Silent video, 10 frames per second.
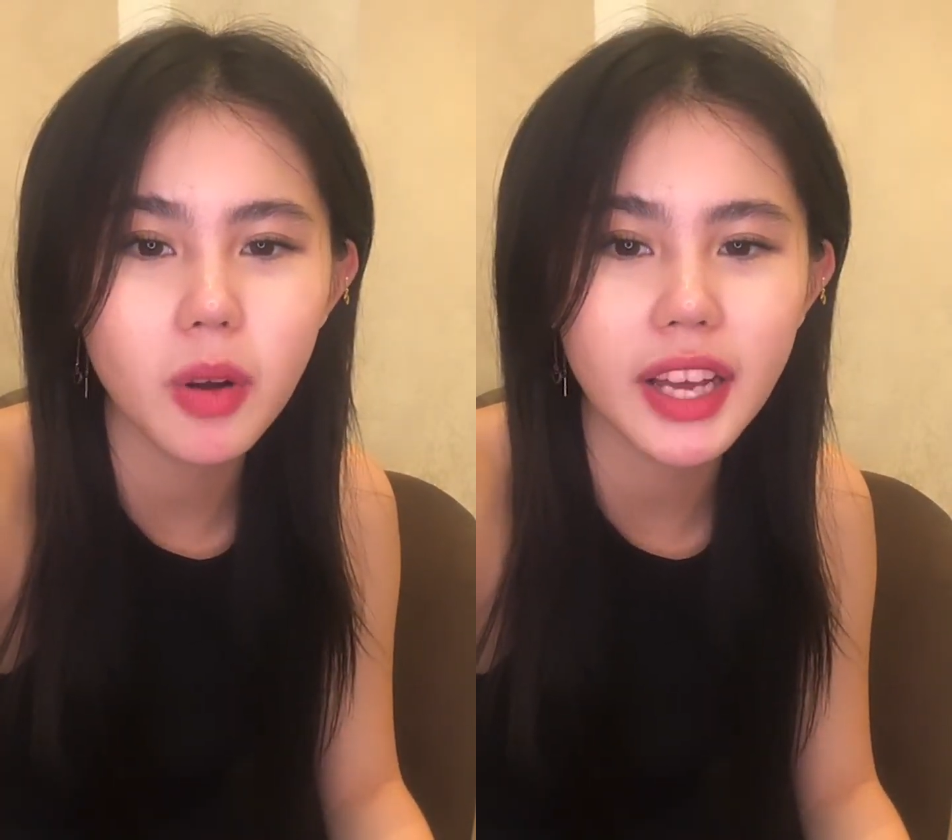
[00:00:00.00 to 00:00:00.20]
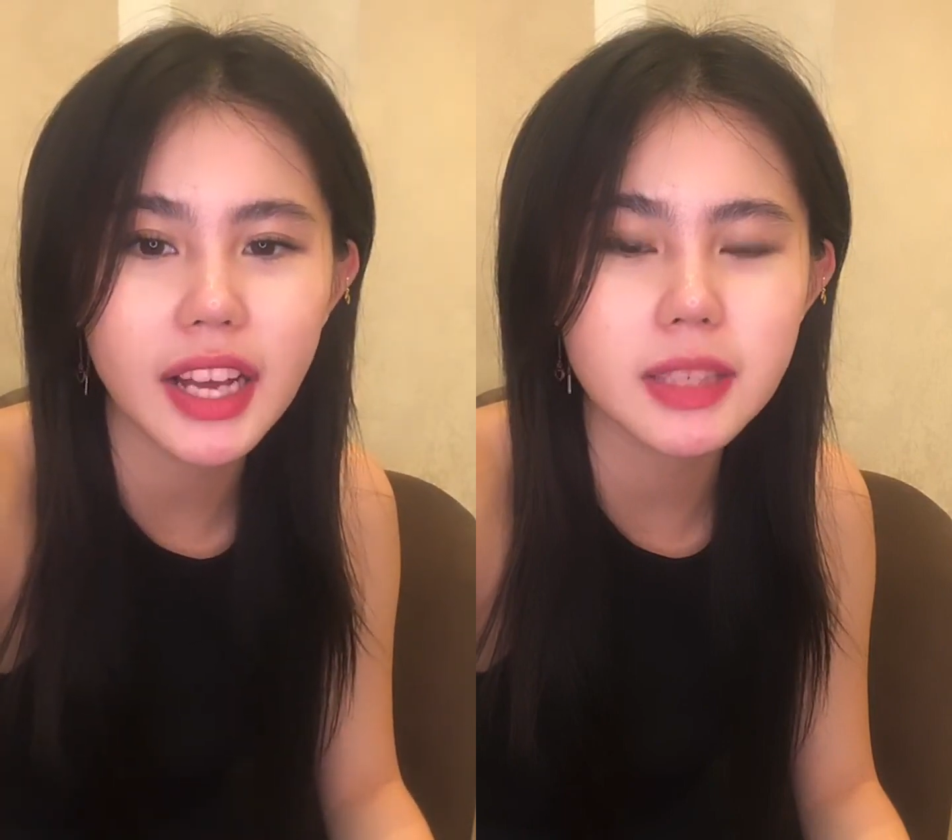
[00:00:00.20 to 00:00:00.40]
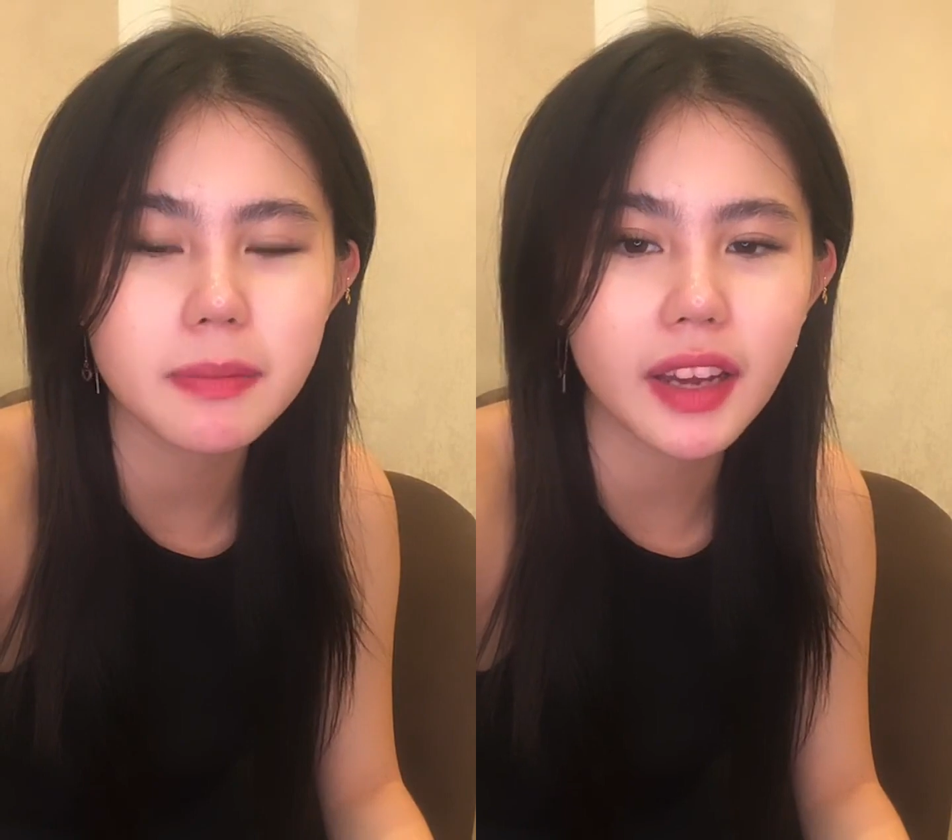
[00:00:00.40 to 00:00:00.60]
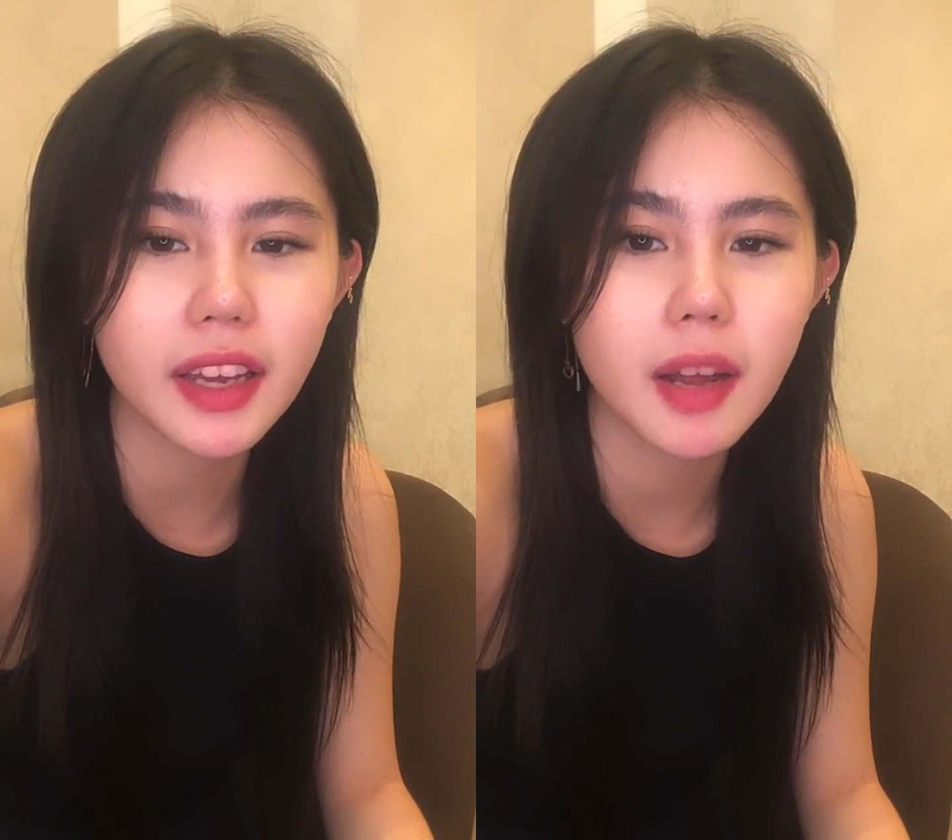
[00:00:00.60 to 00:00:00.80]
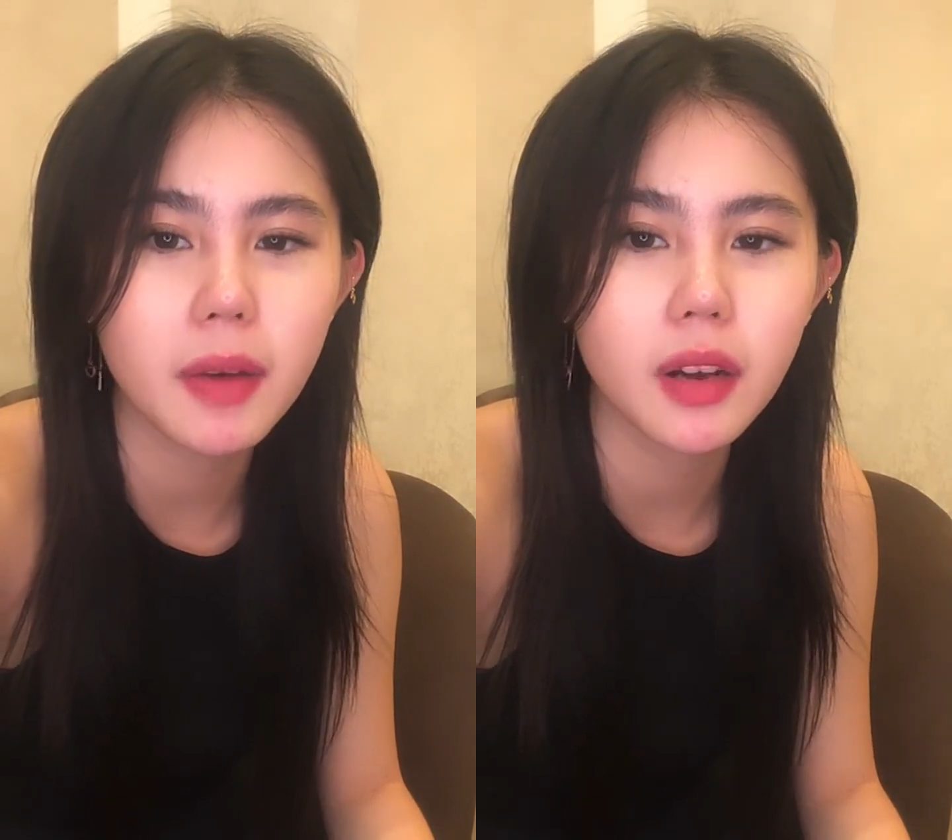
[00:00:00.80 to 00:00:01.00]
boleh kasih pakai
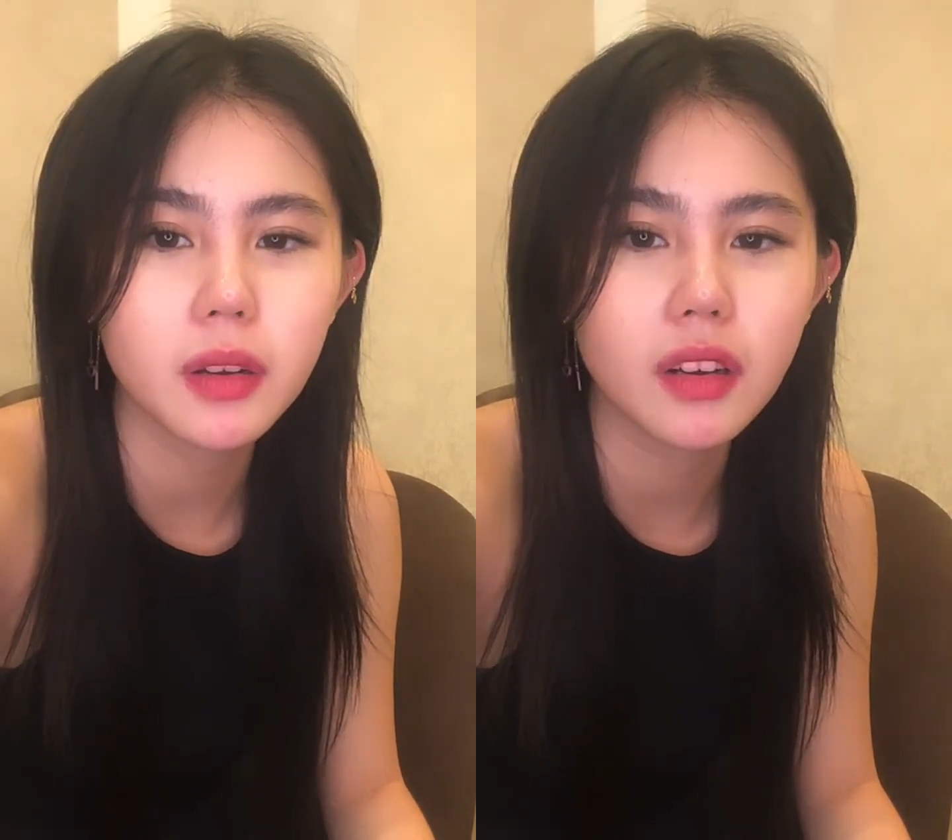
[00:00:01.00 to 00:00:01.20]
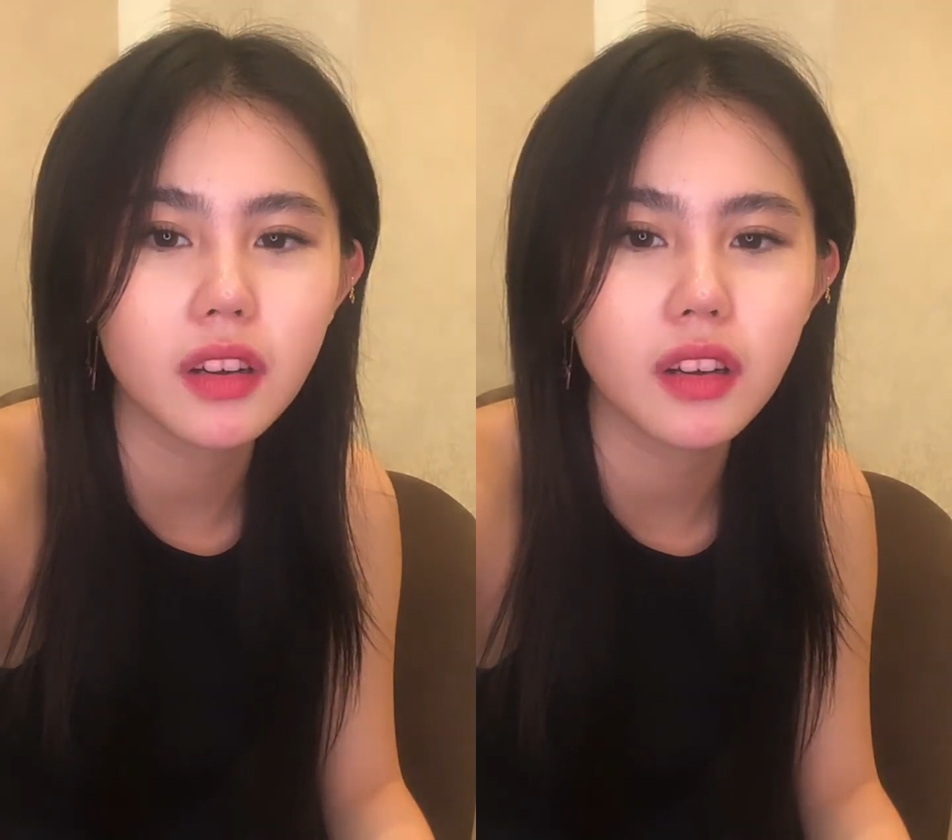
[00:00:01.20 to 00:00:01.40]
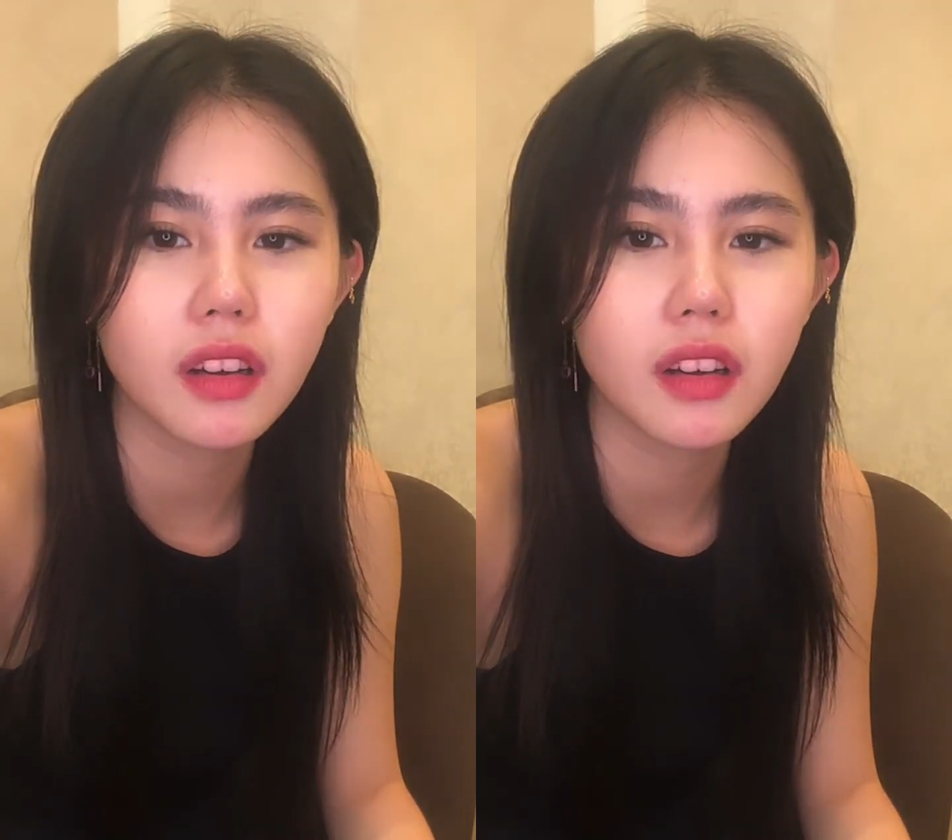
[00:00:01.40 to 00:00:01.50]
nama lo